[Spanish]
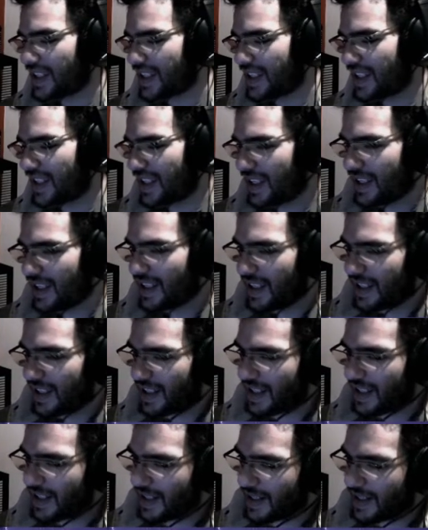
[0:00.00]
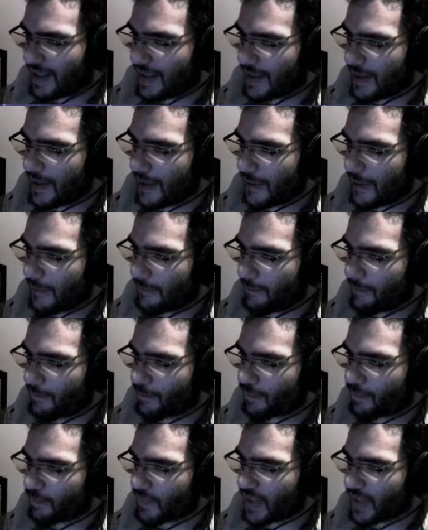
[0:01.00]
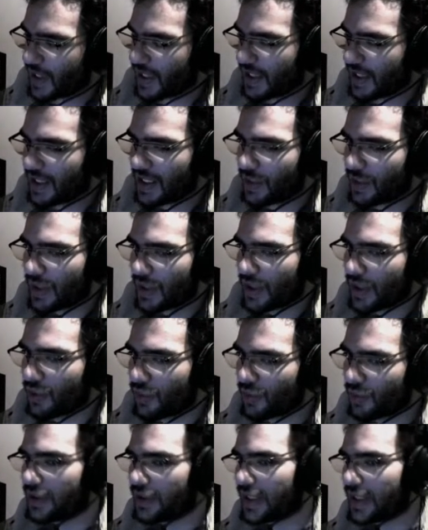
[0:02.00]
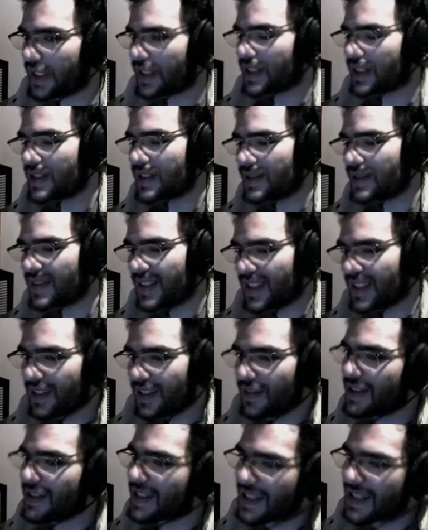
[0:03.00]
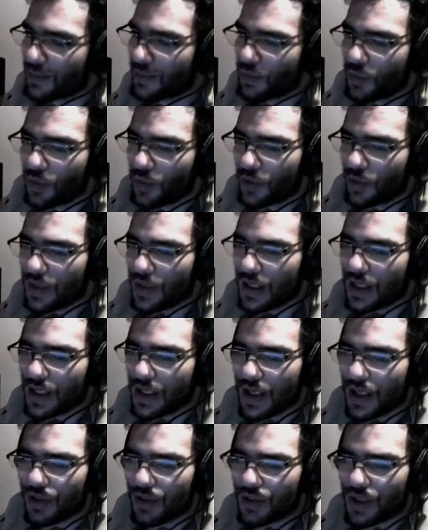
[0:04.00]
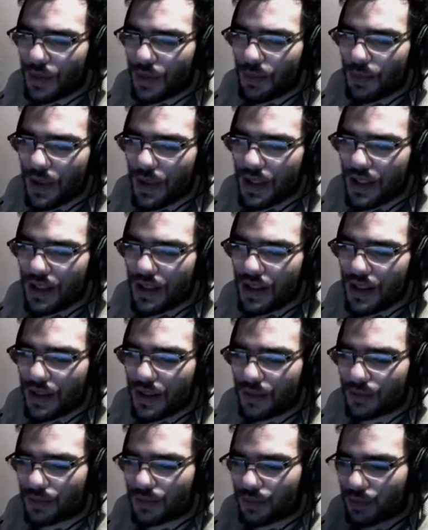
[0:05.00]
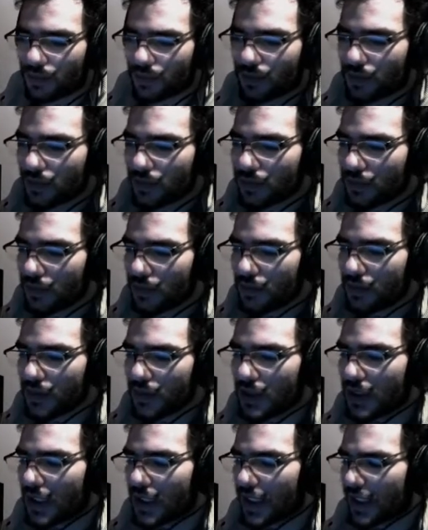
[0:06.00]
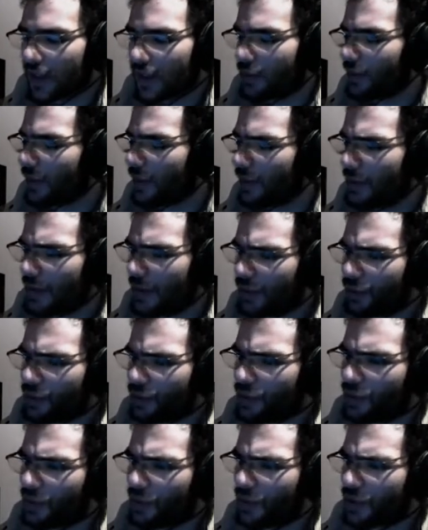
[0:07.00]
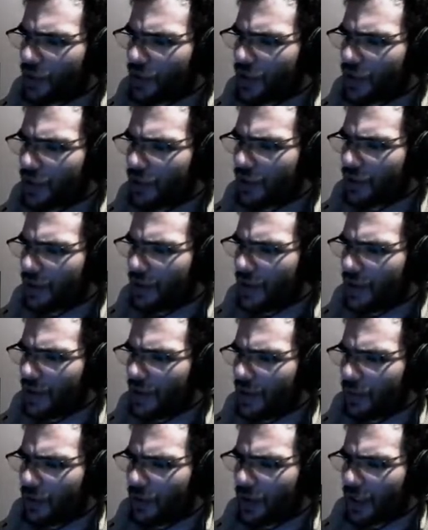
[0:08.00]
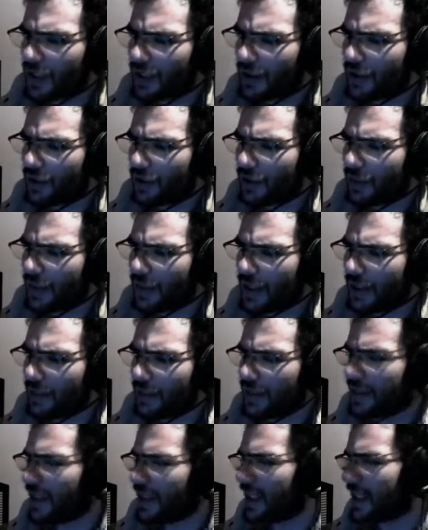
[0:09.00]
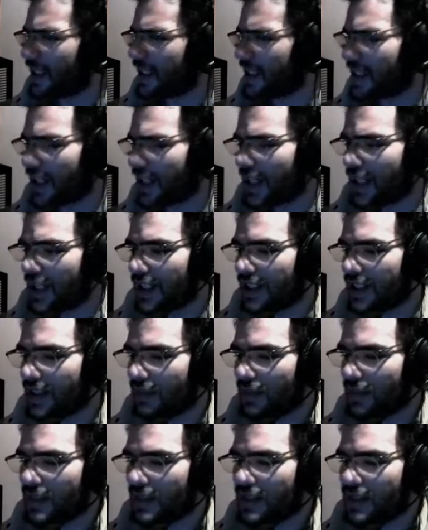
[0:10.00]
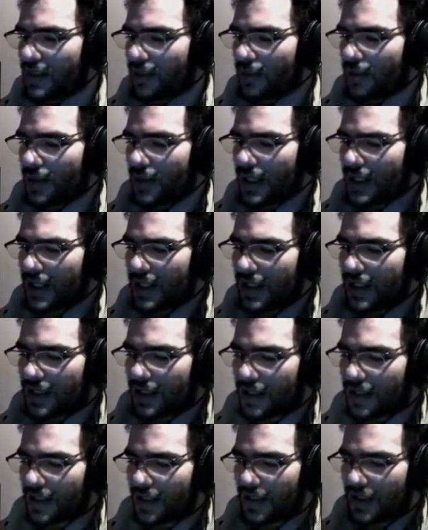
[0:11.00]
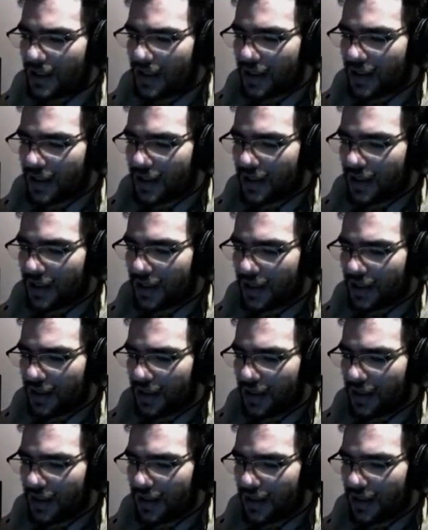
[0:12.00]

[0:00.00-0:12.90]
que eh, genera un escudo tras recibir daño, está muy bien. Y hay otra espadita que revuelve un 1% de vida por cada orbe elemental que sacas, que también está muy bien, que es esta que está aquí.